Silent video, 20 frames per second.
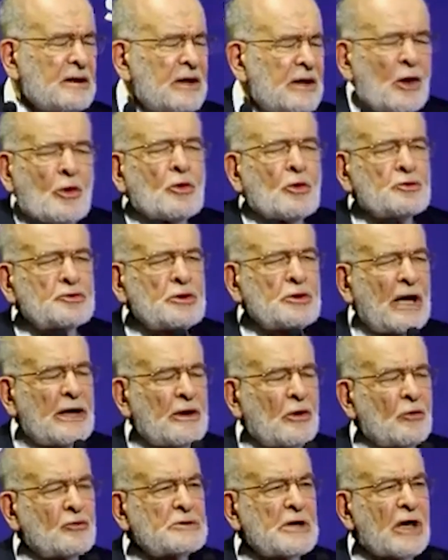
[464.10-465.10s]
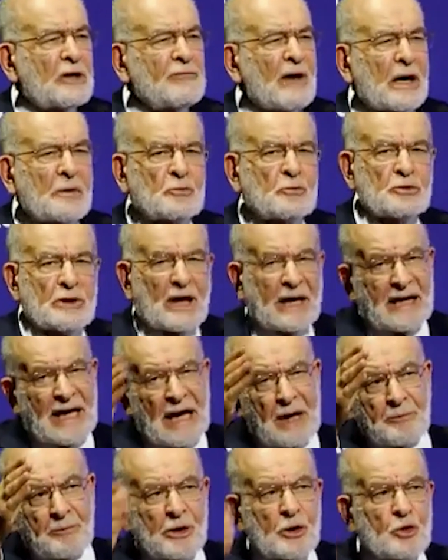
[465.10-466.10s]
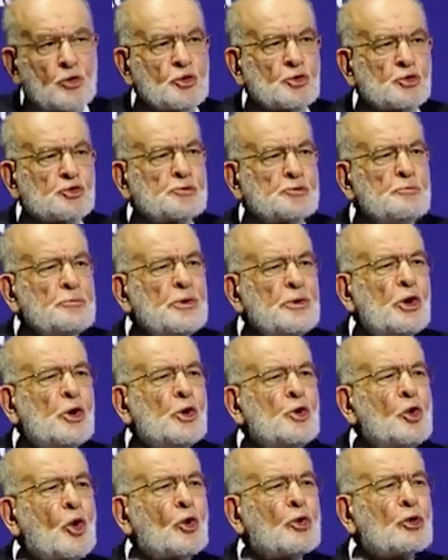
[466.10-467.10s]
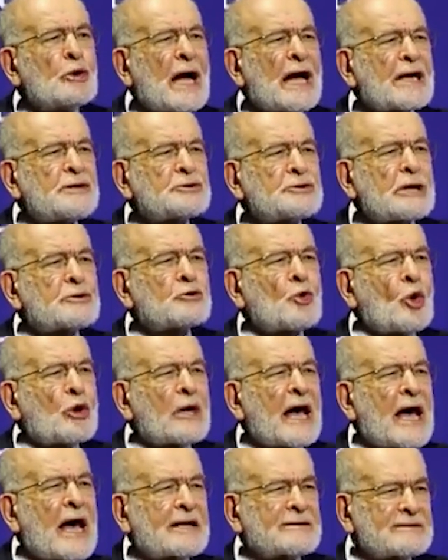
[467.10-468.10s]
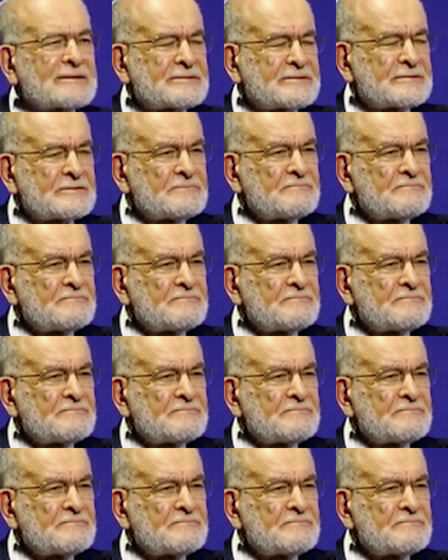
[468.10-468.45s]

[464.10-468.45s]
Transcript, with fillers: Niye 13 tane uçak var? Bunların her biri yüz milyonlarca dolar.